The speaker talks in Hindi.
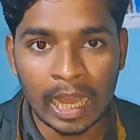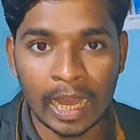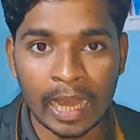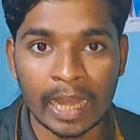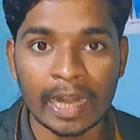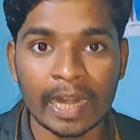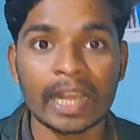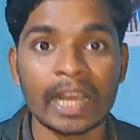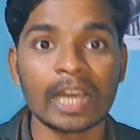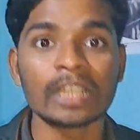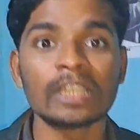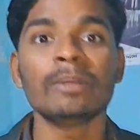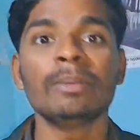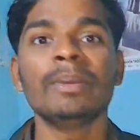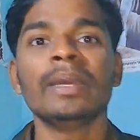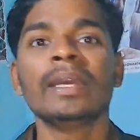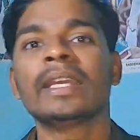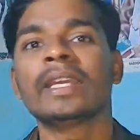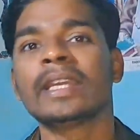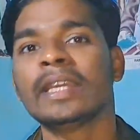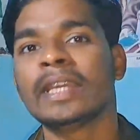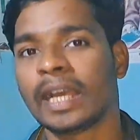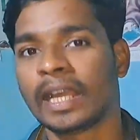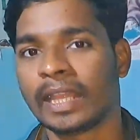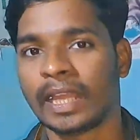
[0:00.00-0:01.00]
हरकत भी
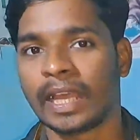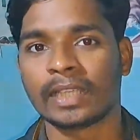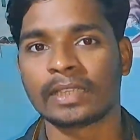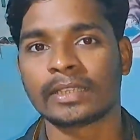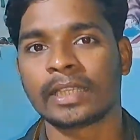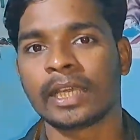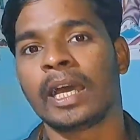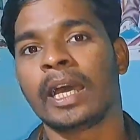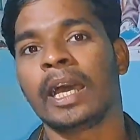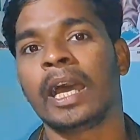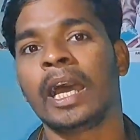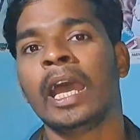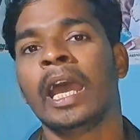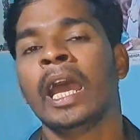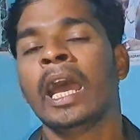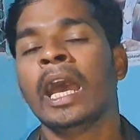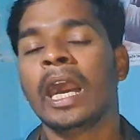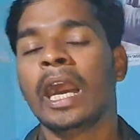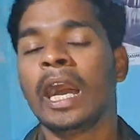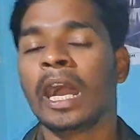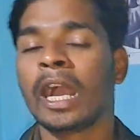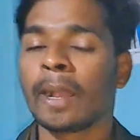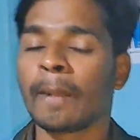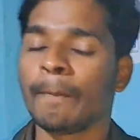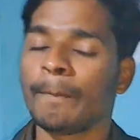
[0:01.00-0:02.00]
किया जाता है
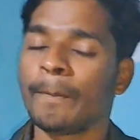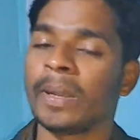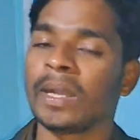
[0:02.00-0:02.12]
अंग